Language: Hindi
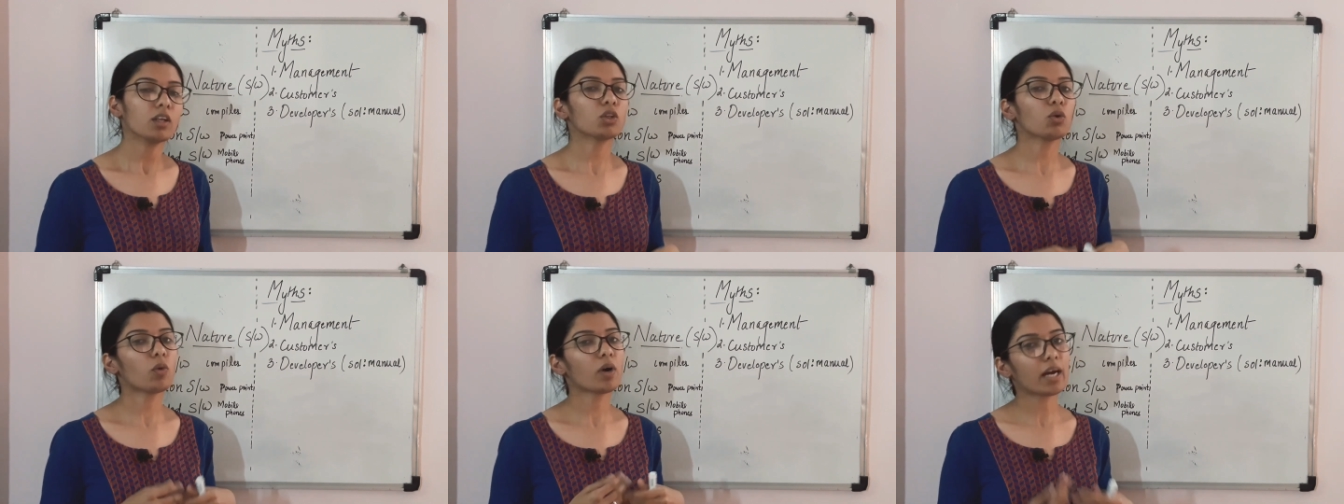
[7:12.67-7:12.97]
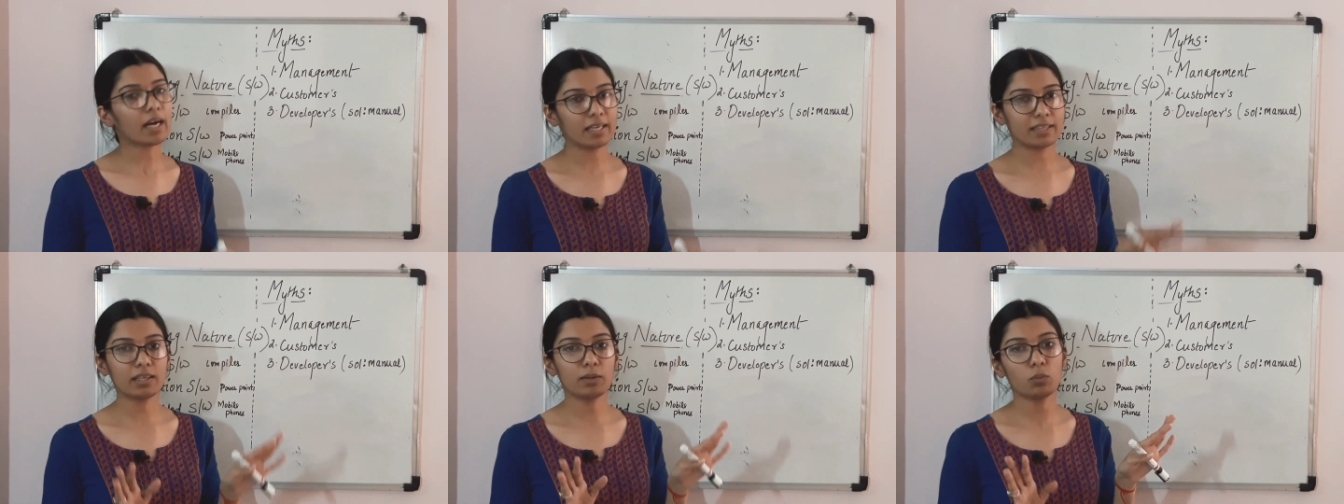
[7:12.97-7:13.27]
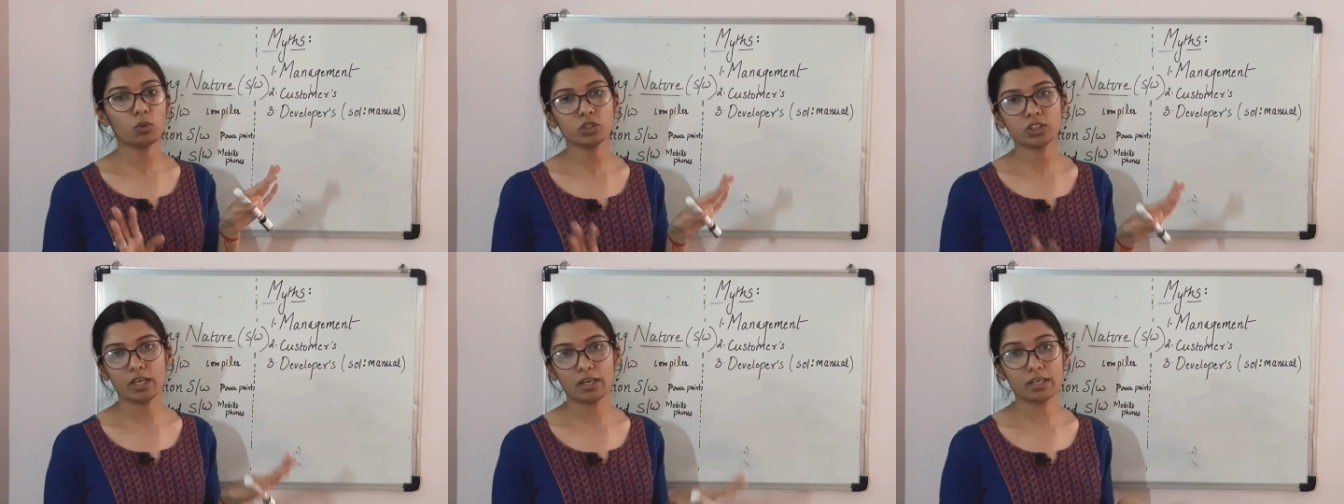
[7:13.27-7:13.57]
तो वो
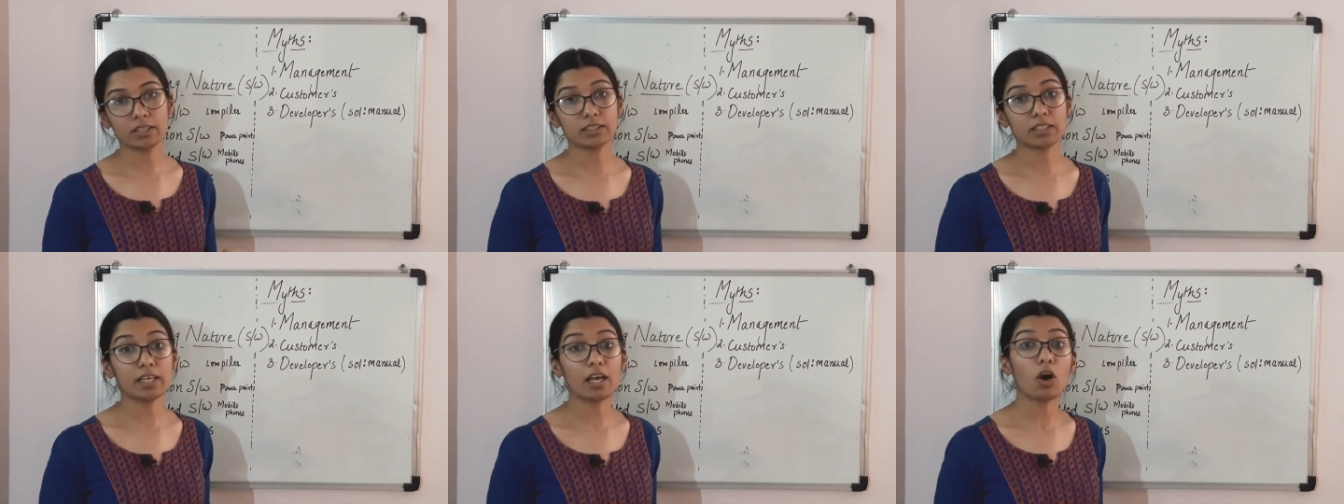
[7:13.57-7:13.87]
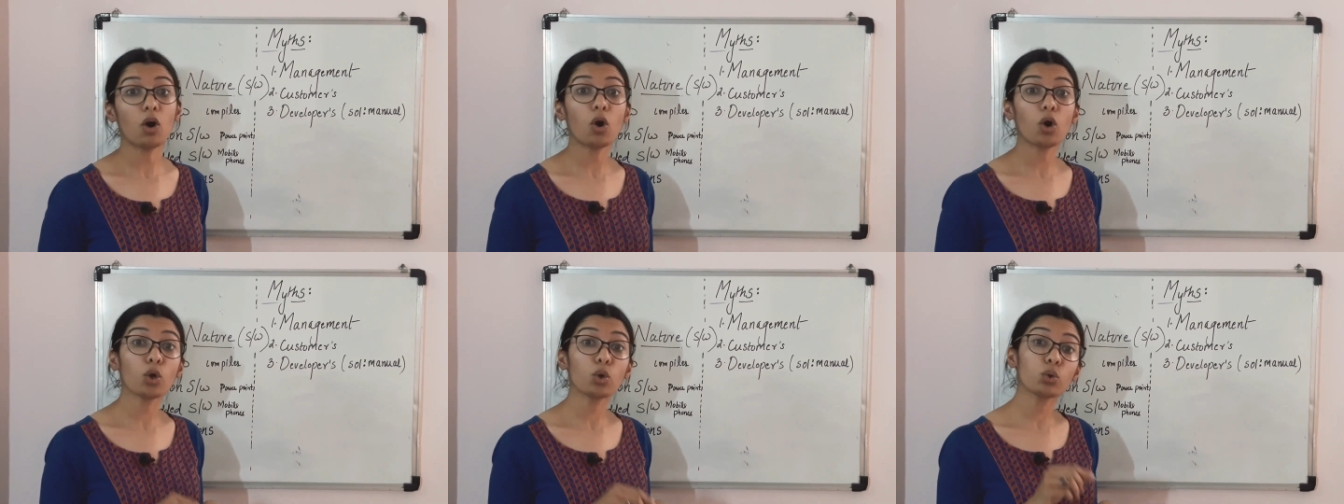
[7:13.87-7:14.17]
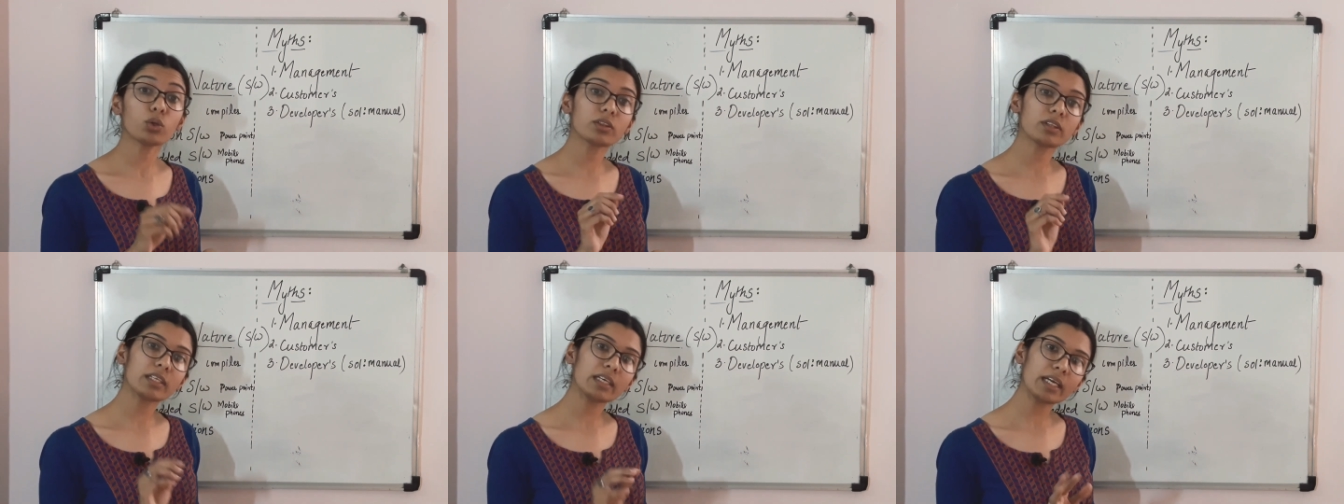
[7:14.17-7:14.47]
ख़त्म हो जाना चाहिए और
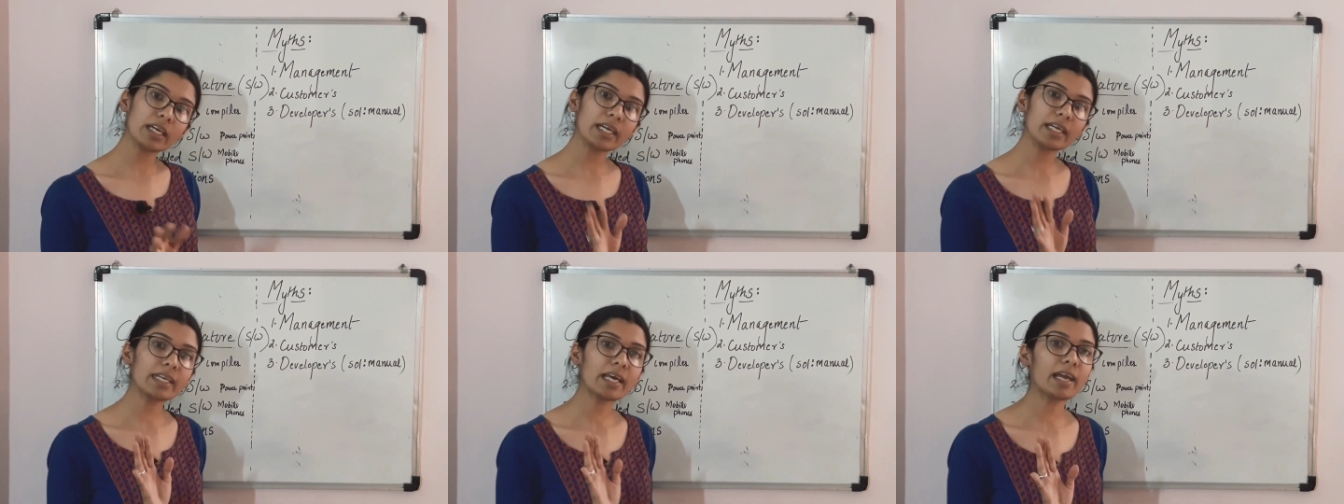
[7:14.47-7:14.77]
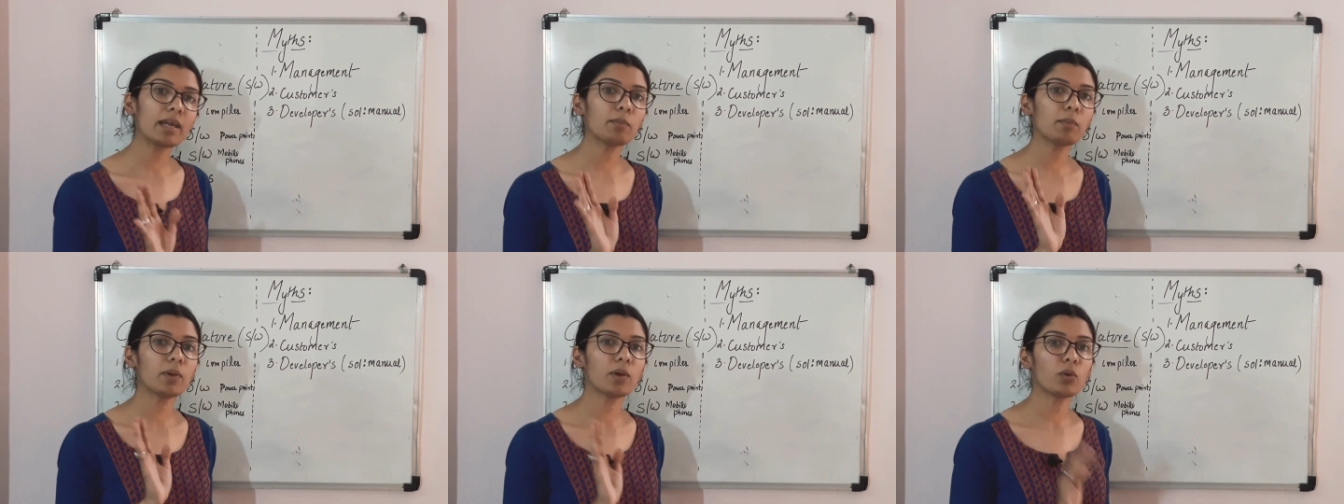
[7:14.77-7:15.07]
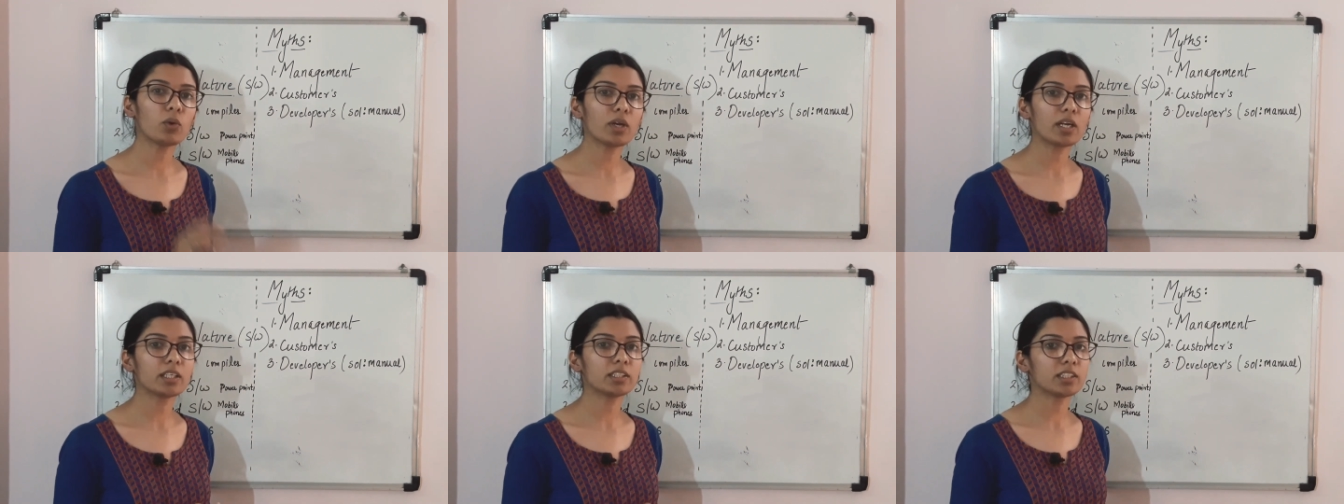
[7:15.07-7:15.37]
उतने ही टाइम में
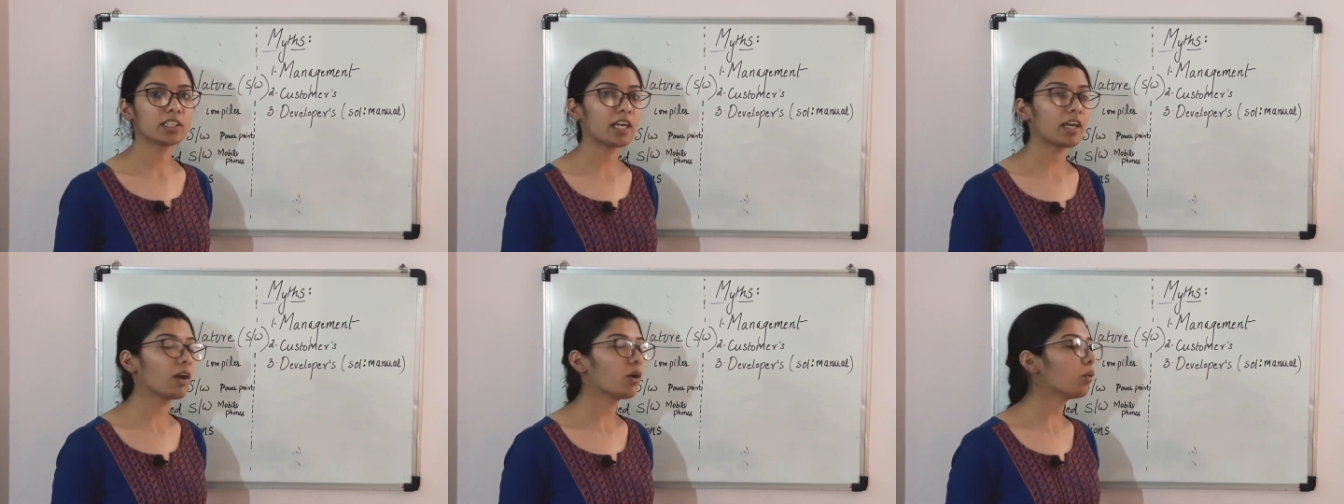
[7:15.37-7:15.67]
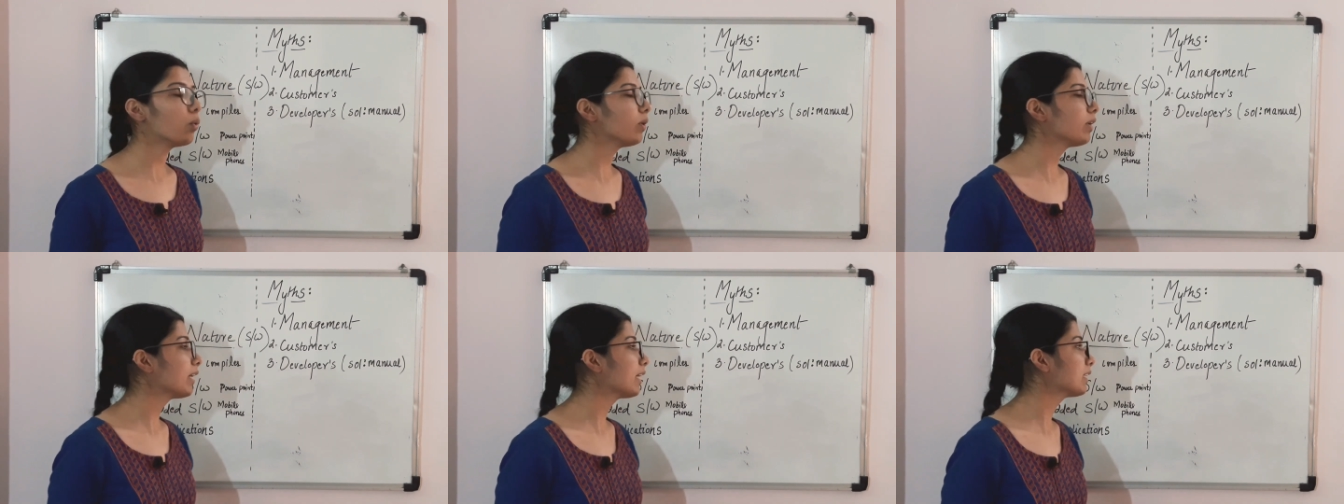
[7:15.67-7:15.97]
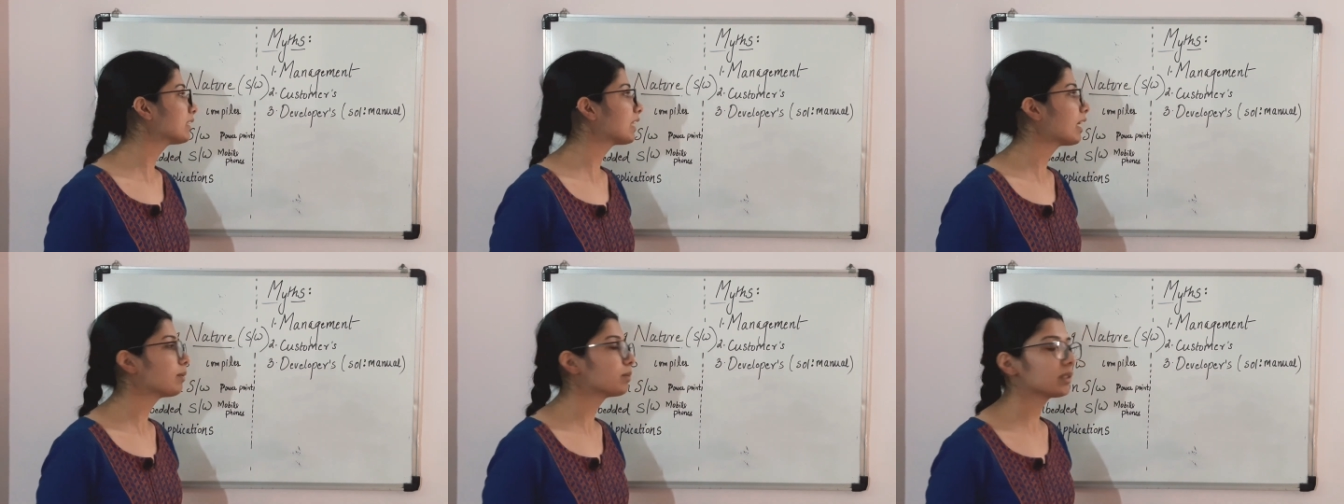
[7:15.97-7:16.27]
होना चाहिए उनके
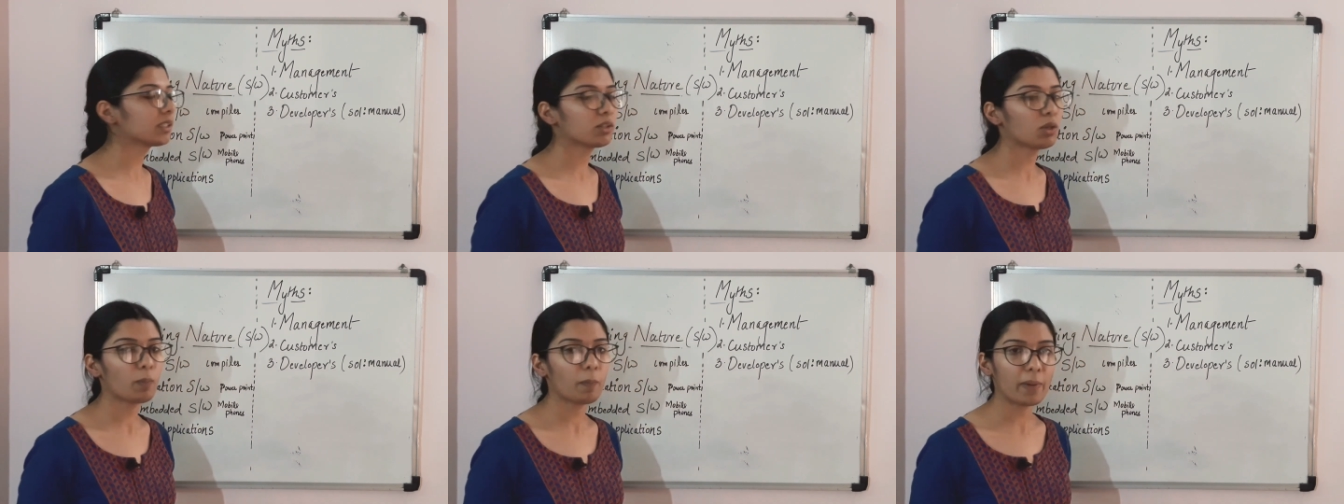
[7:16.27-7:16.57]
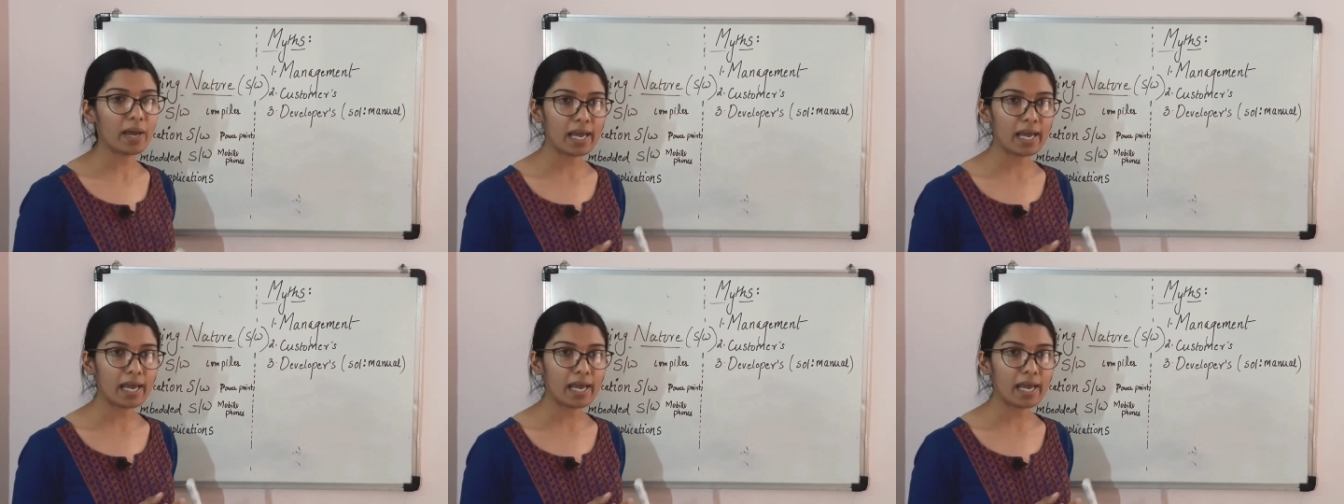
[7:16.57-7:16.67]
हिसाब से तो